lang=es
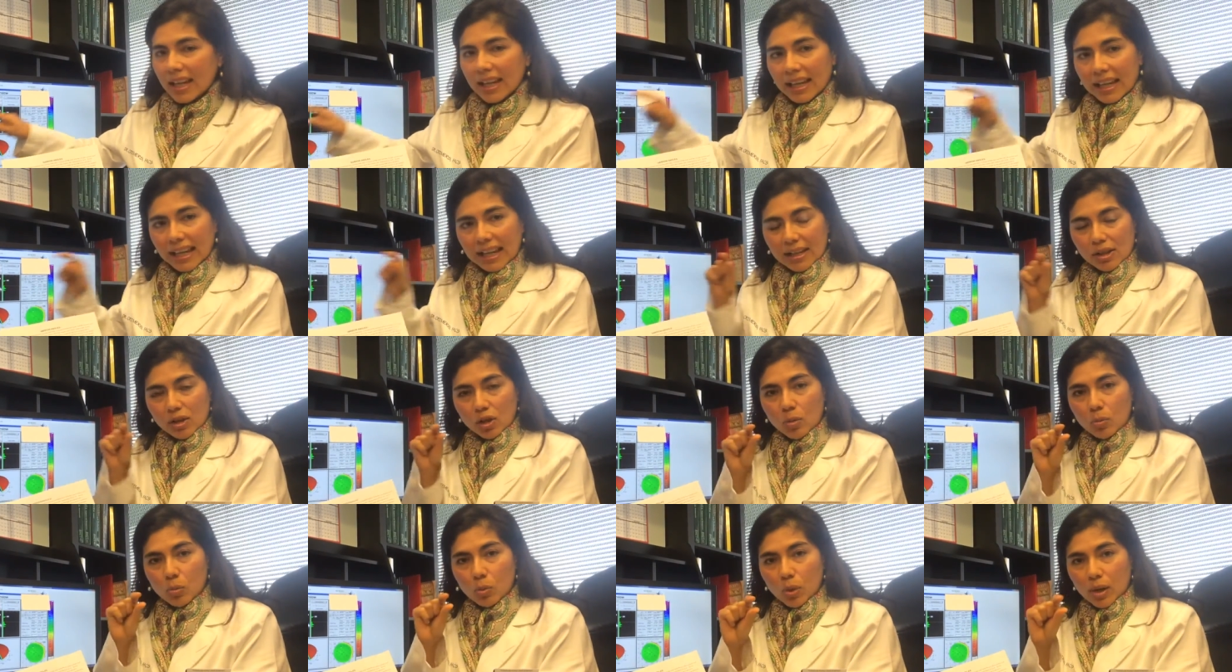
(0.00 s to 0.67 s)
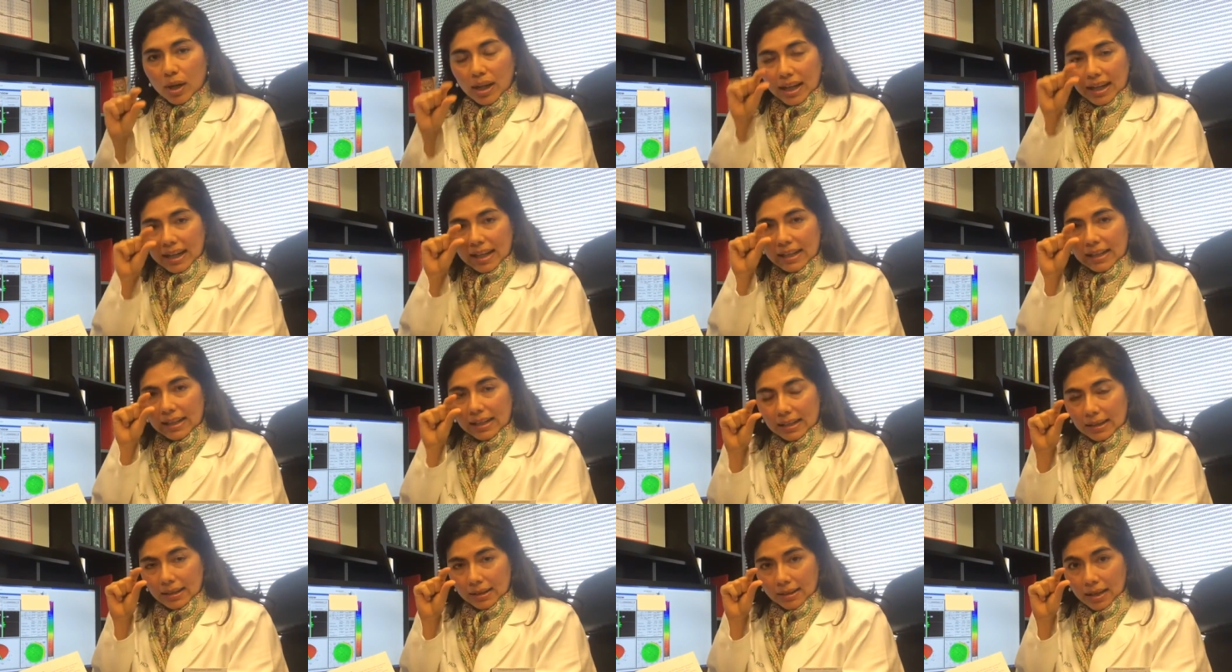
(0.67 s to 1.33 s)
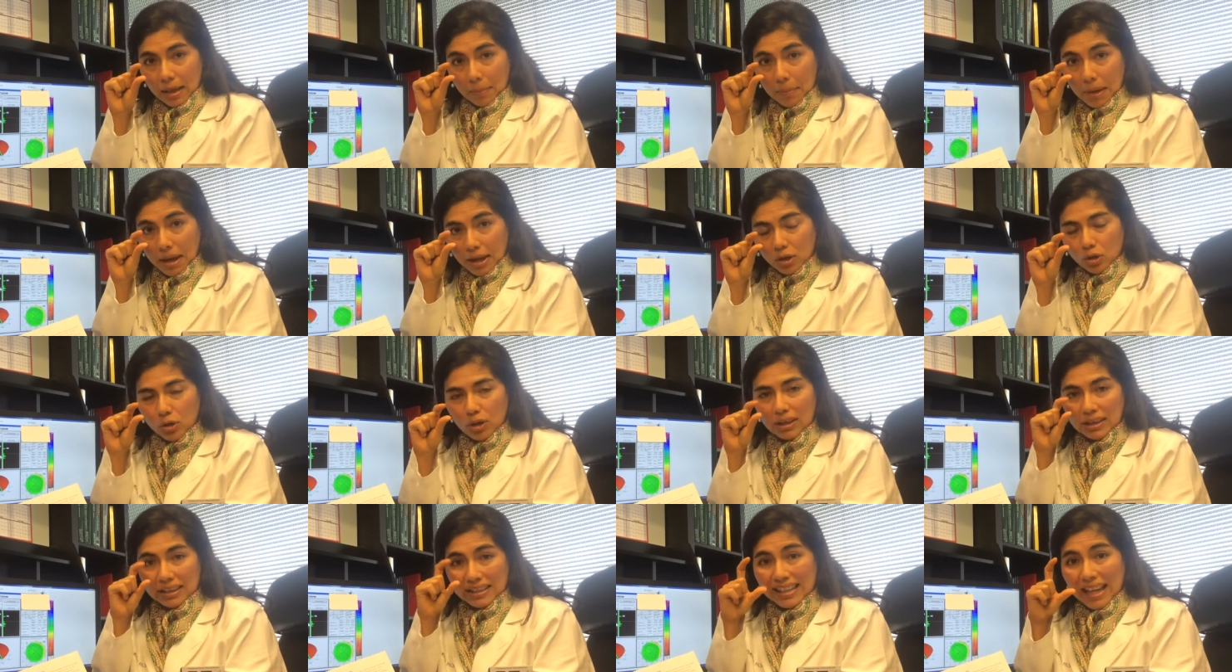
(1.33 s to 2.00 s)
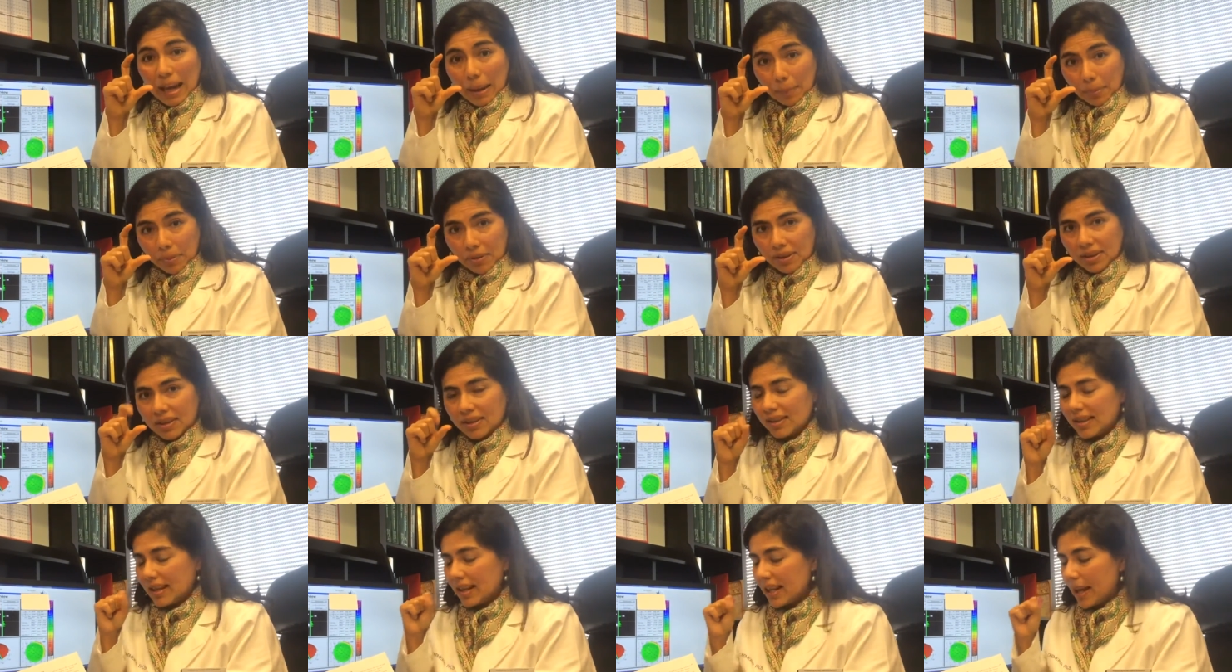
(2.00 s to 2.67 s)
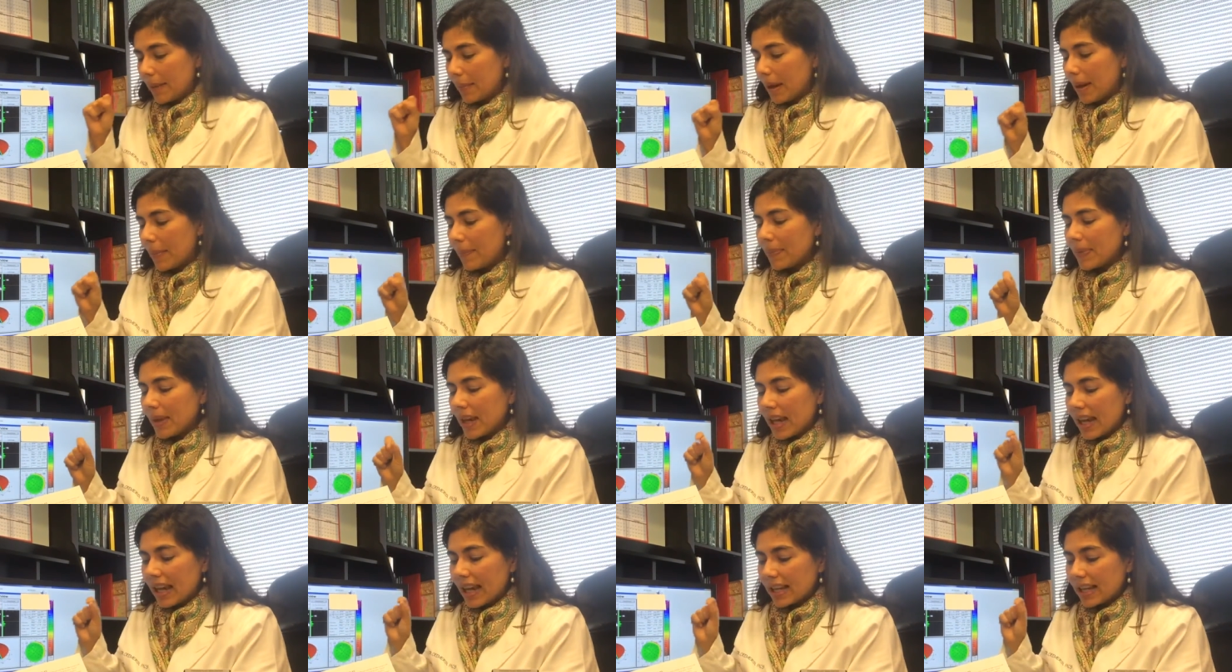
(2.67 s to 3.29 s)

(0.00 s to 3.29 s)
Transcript: que es como el tamaño, el depth se llama,